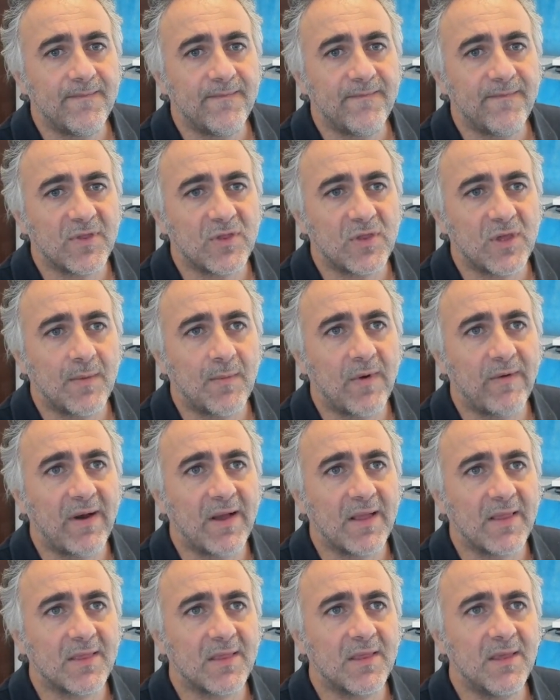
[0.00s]
facciamo
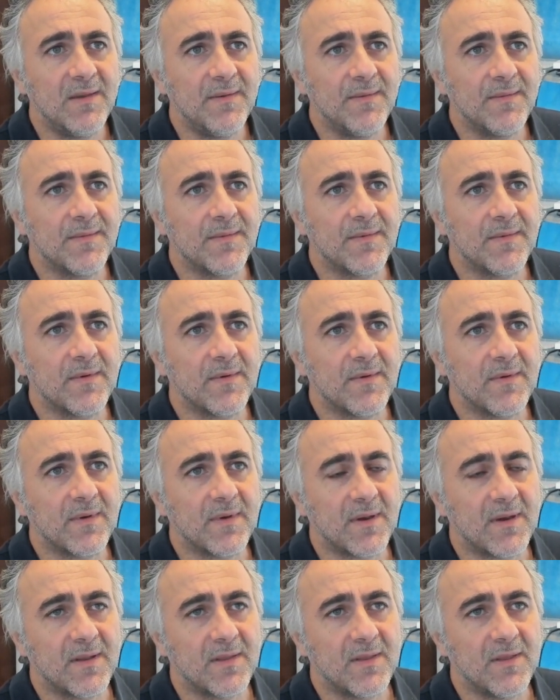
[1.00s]
avanti
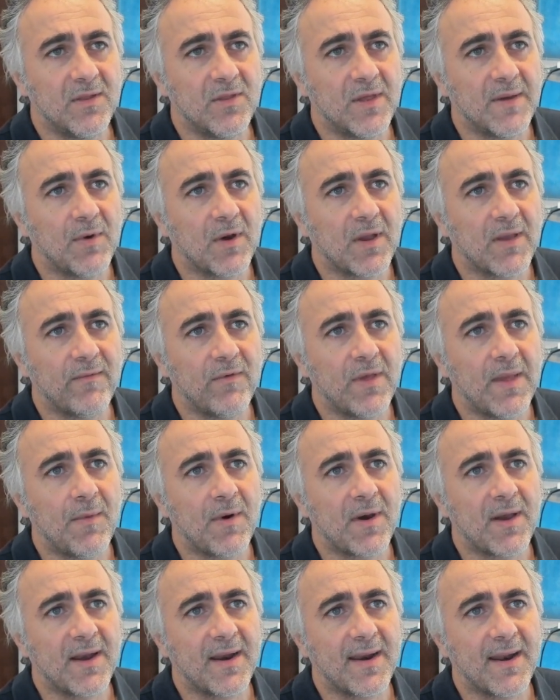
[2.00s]
diciamo che
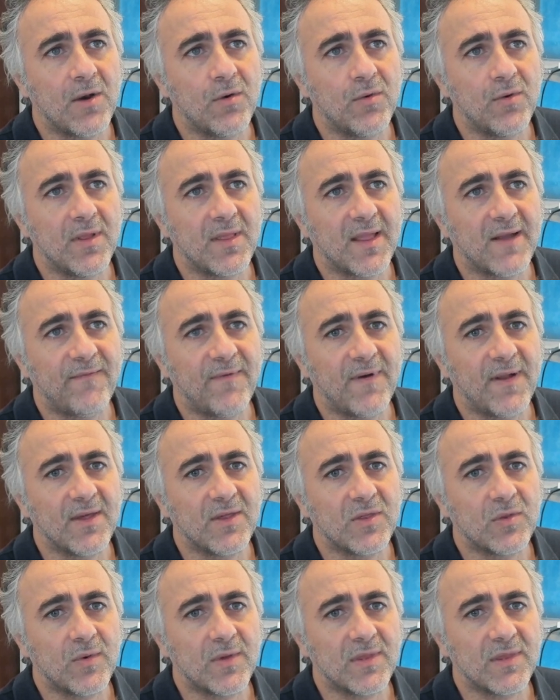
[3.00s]
vogliamo creare l'unità
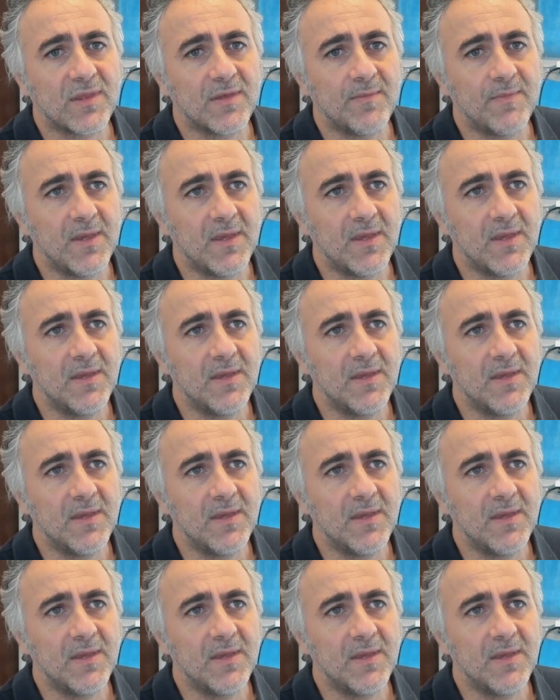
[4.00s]
flash usb